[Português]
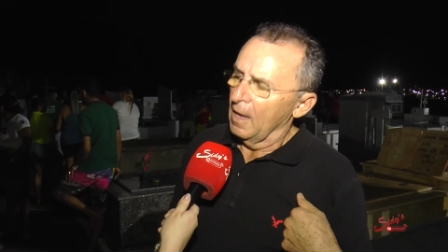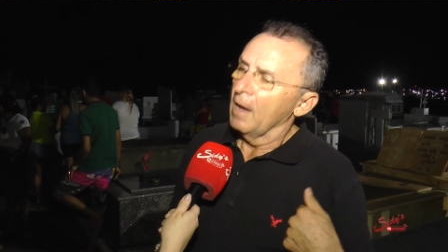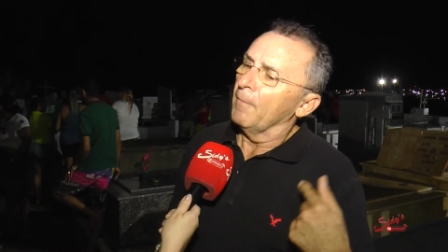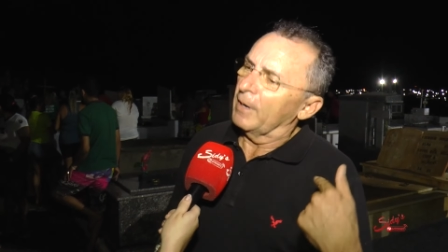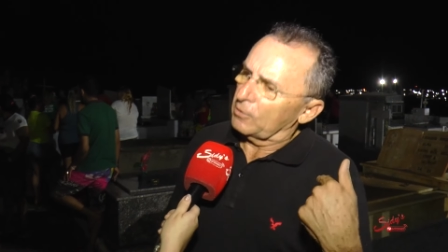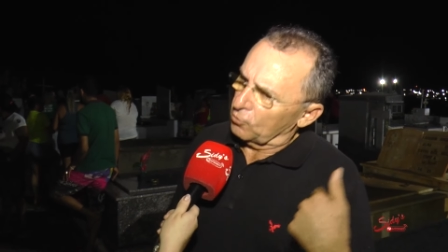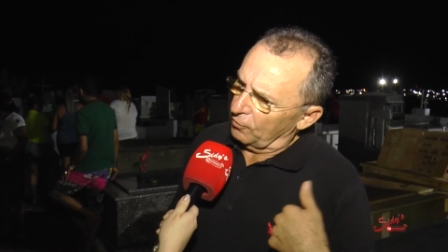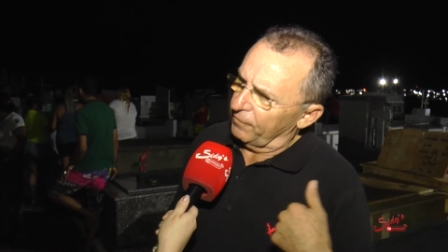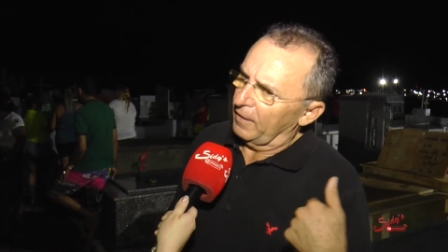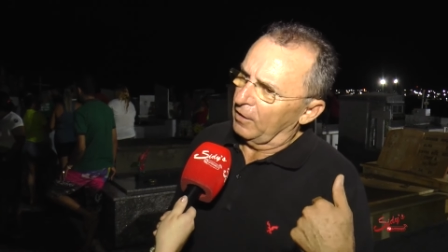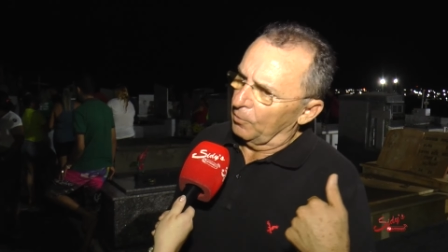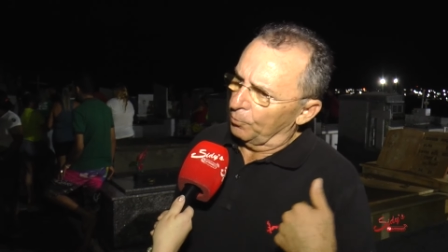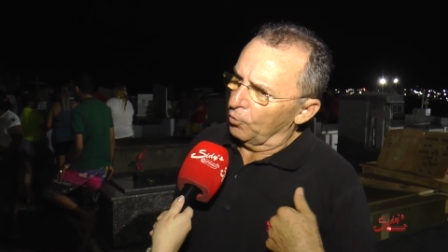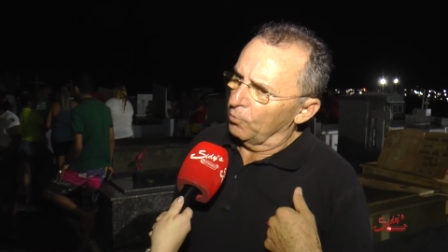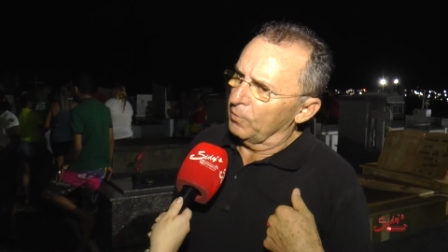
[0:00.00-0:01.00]
mas estou
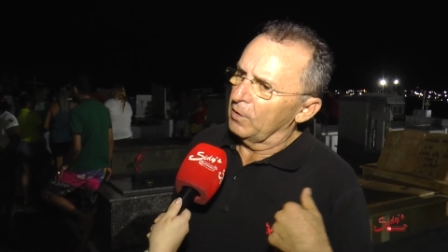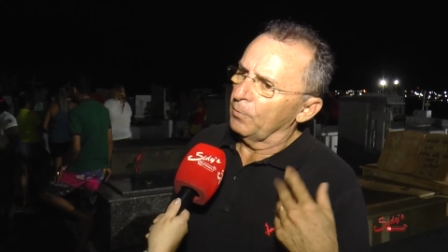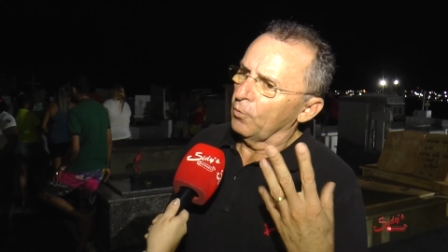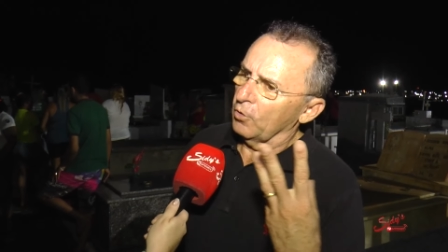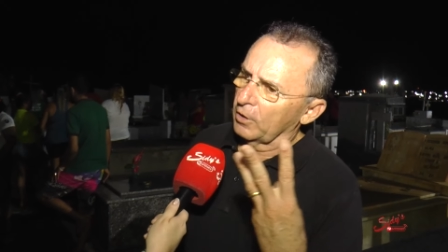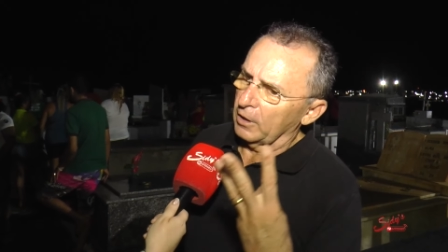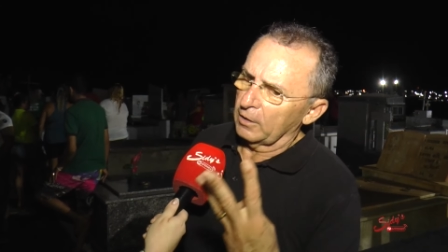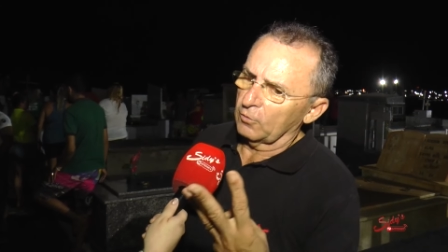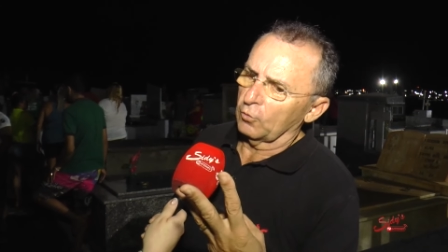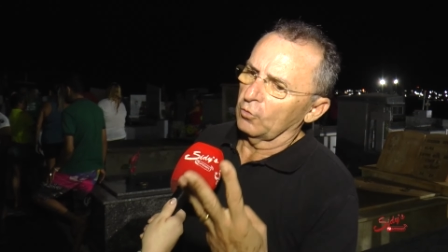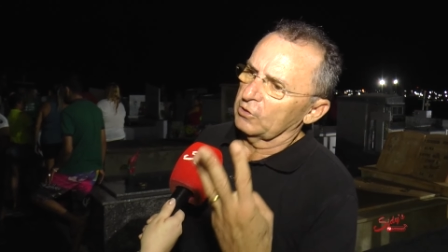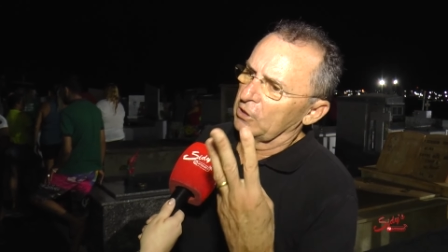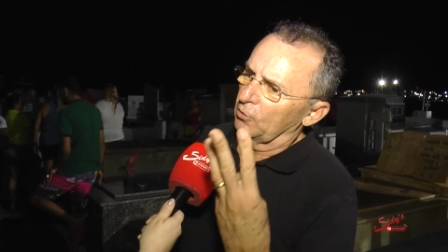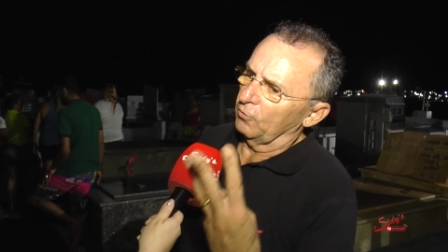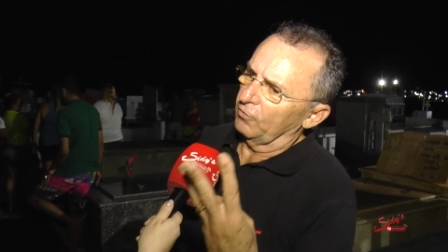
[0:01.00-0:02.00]
falando por mim porque estou
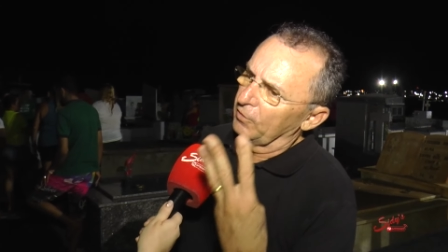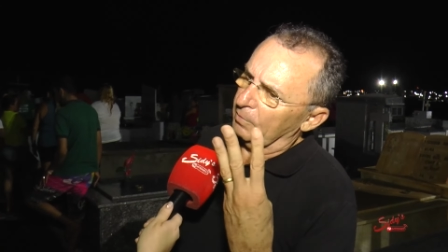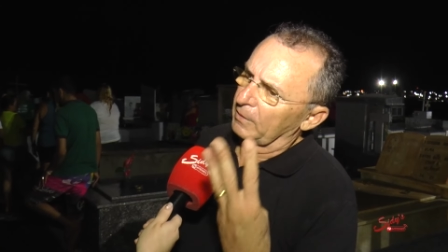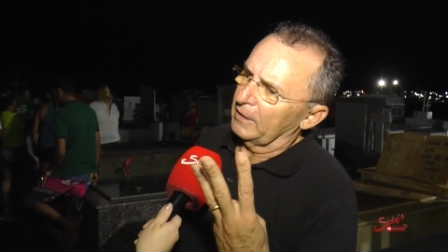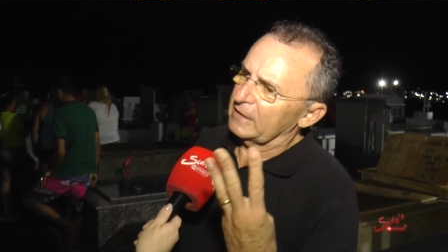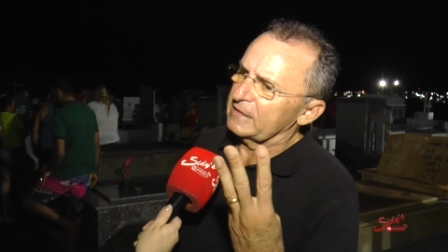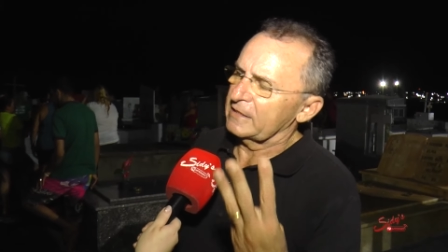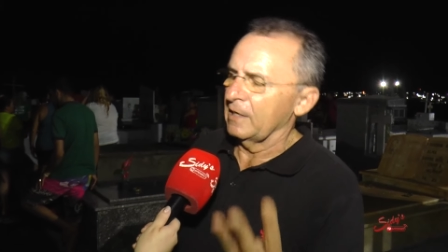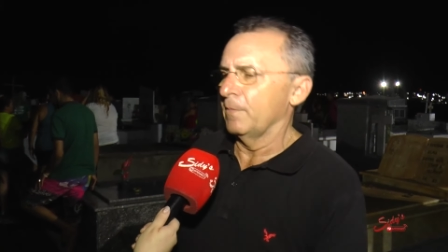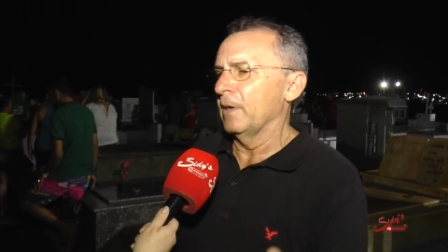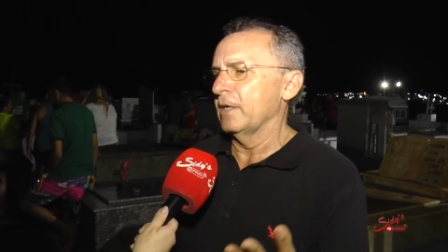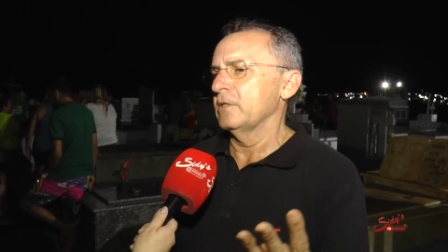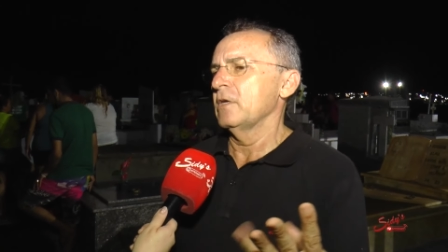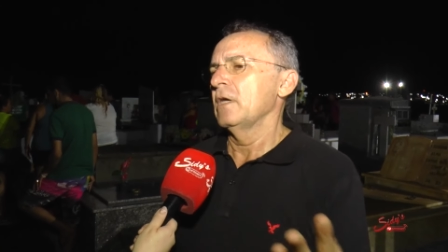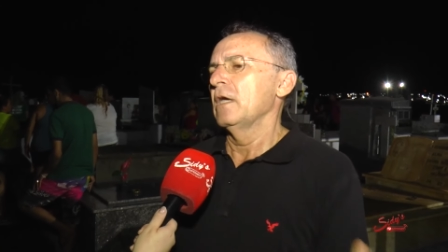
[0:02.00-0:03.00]
sendo vítima desses seis
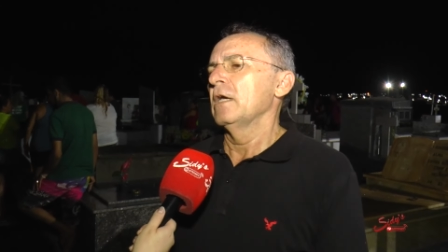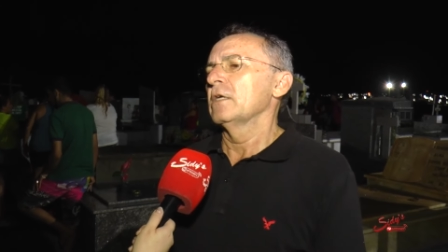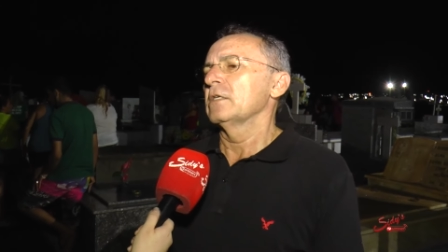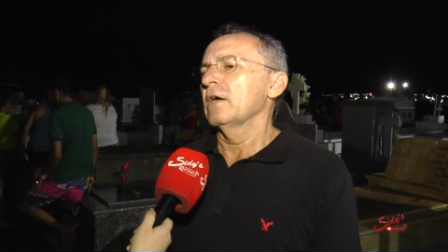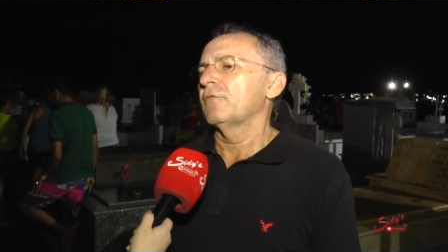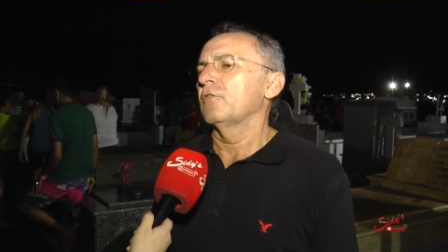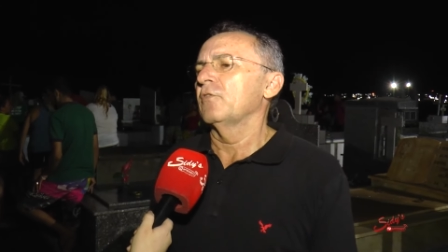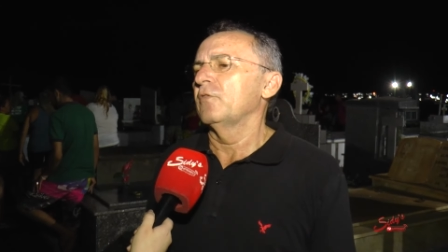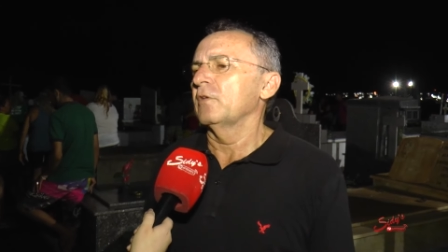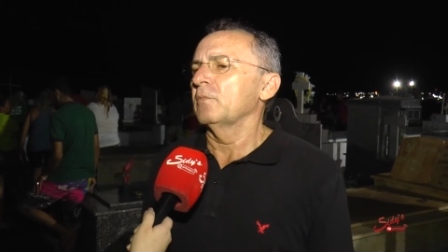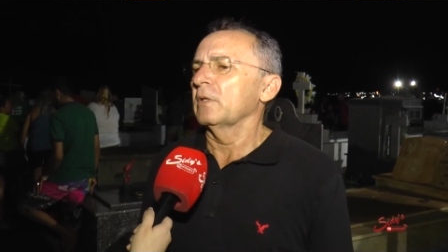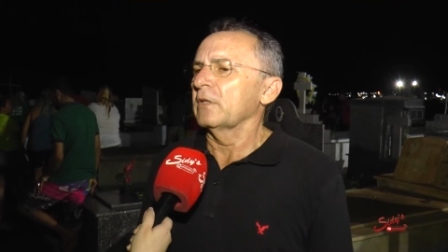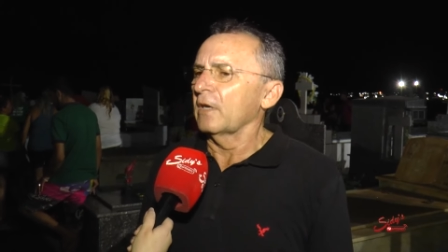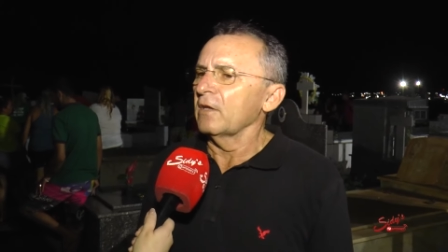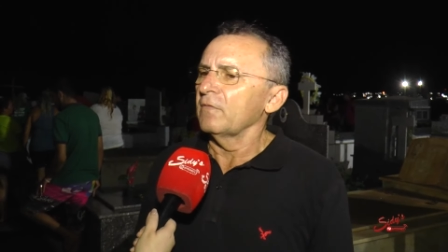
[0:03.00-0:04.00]
meses, já fui
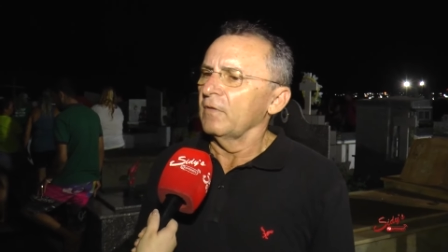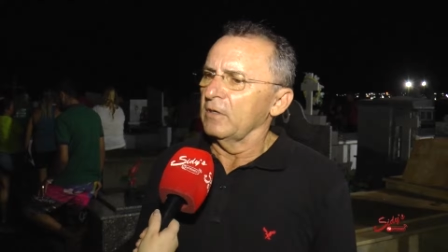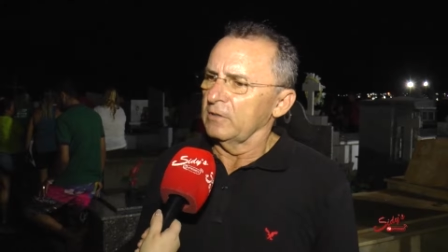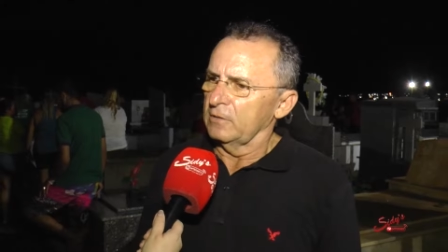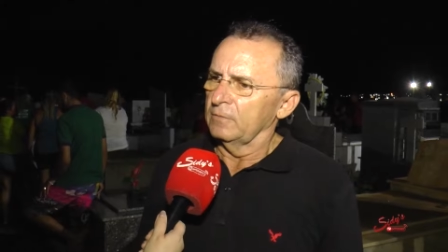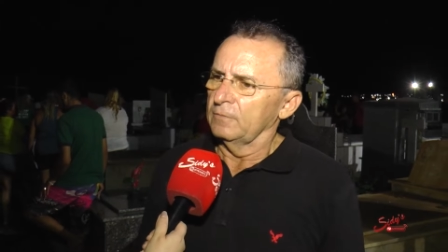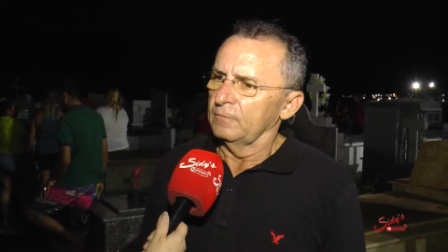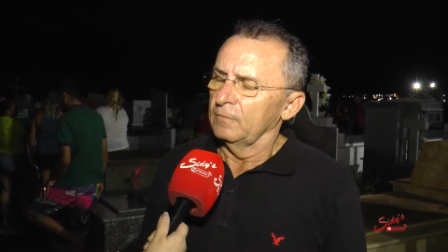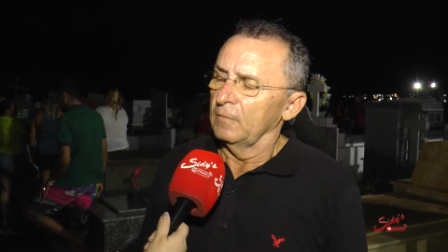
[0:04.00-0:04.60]
vítima três vezes.